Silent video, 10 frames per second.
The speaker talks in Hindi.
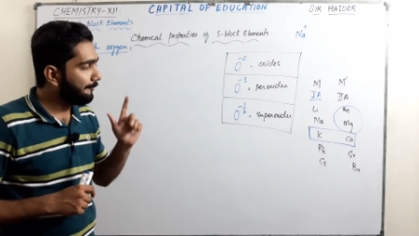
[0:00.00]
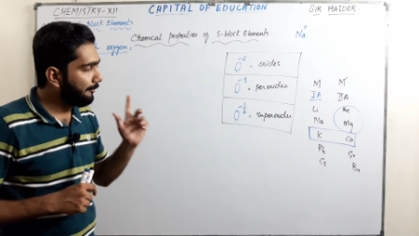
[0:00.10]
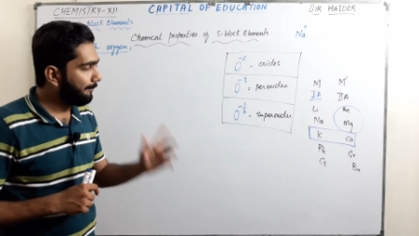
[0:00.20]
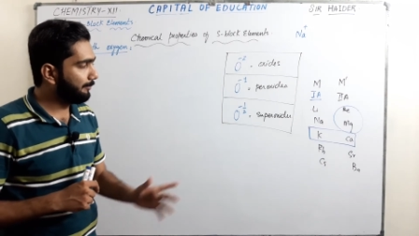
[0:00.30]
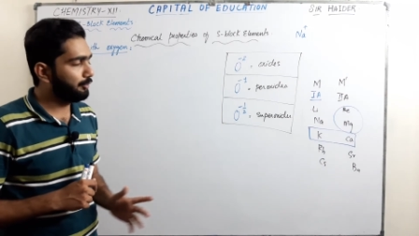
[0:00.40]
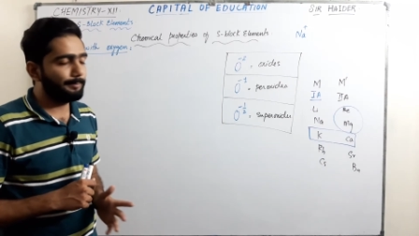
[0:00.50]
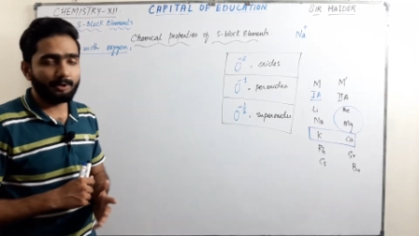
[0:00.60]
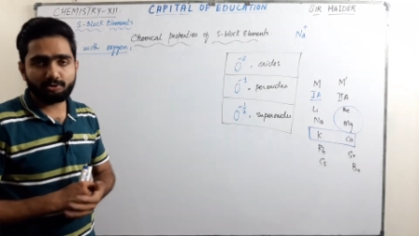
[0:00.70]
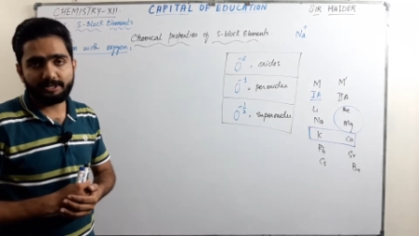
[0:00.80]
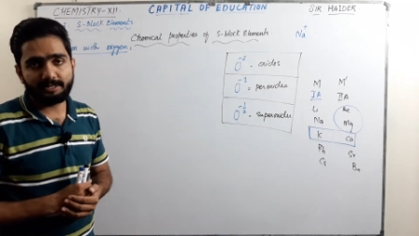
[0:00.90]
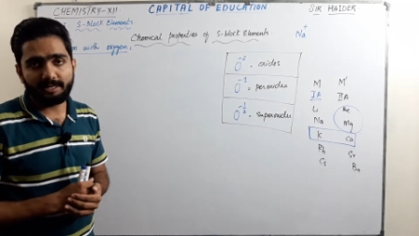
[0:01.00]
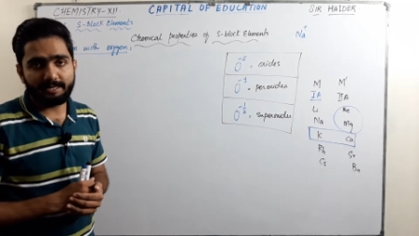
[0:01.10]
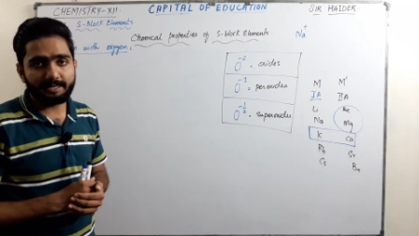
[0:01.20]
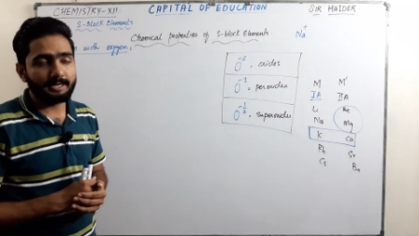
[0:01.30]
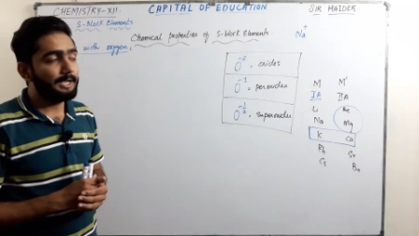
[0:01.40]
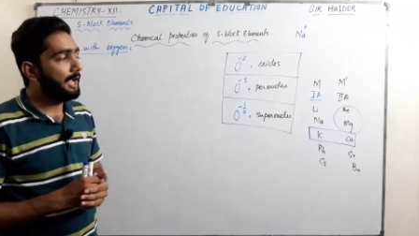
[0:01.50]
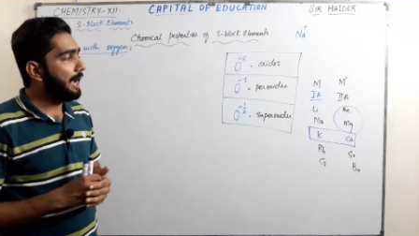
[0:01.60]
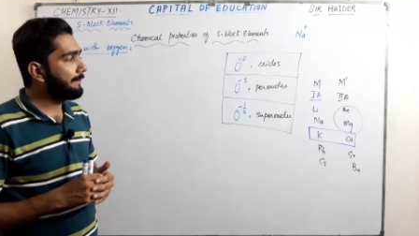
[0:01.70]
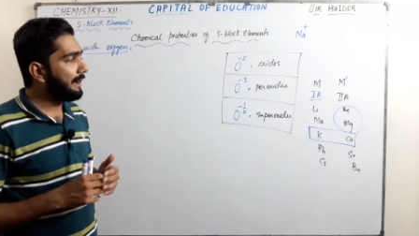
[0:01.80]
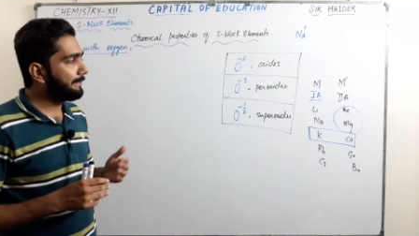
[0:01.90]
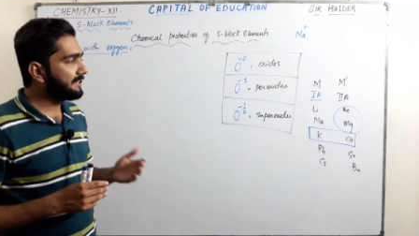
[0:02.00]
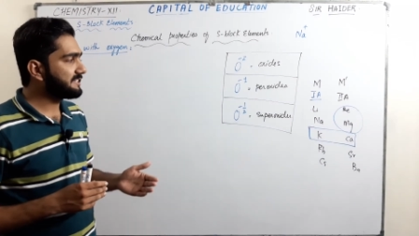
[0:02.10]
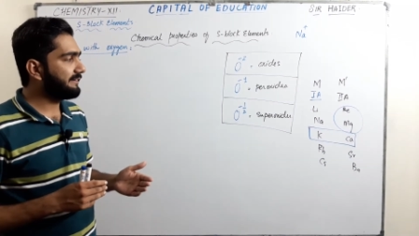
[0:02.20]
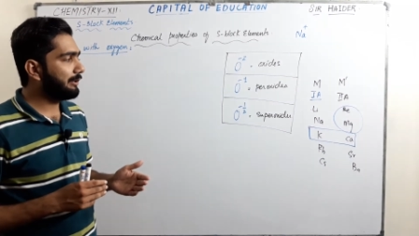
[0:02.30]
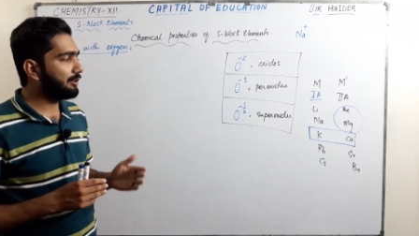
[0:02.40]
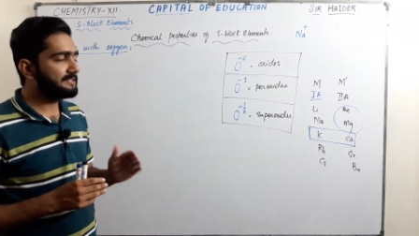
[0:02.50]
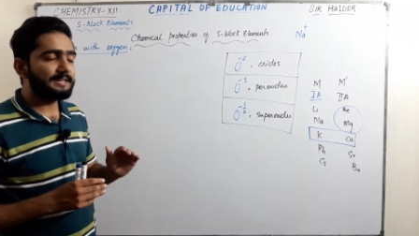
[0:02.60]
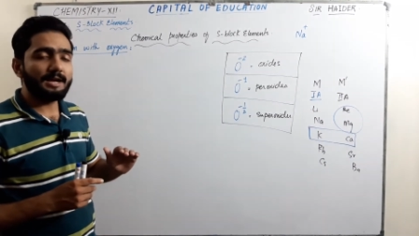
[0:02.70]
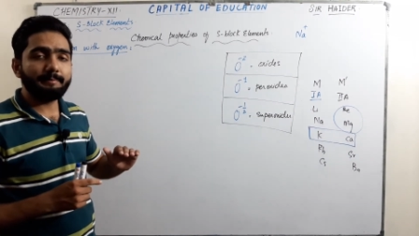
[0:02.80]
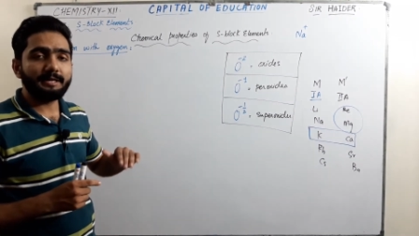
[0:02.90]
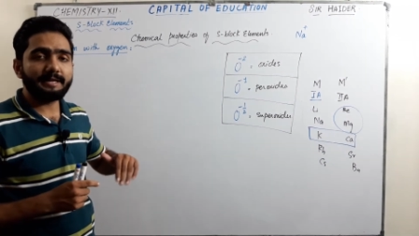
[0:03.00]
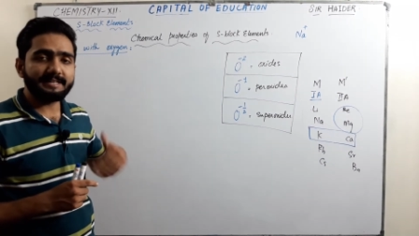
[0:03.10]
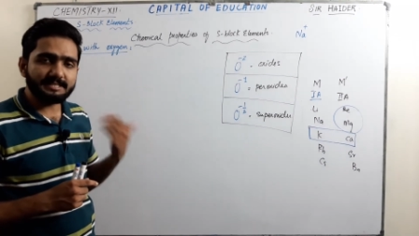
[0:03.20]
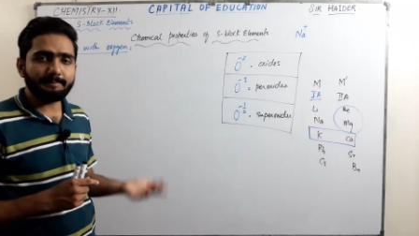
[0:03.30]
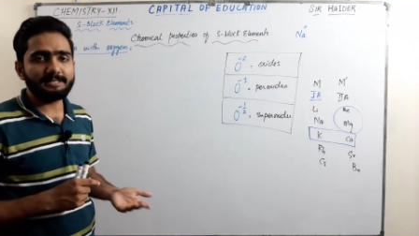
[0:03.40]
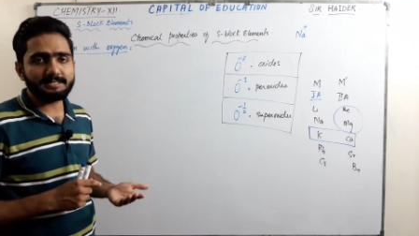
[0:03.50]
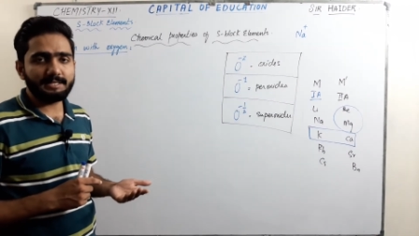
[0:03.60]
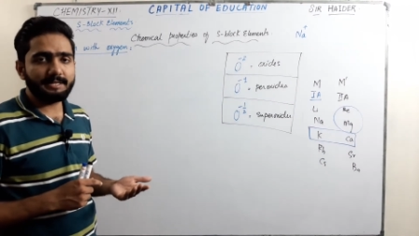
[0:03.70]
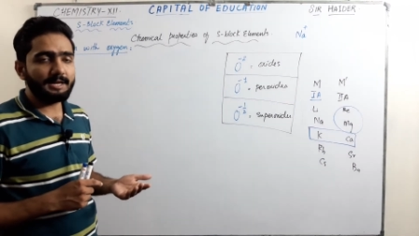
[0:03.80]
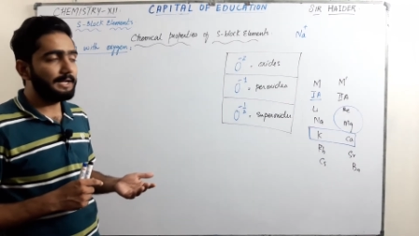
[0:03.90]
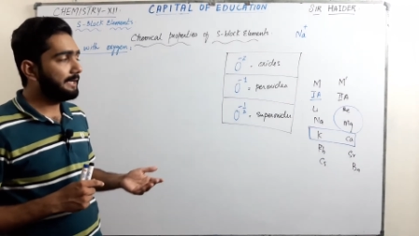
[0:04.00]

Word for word: वो सुपर ऑक्साइड कहलाएंगे अब आपका ये सवाल होगा सर हमें कैसे पता चलेगा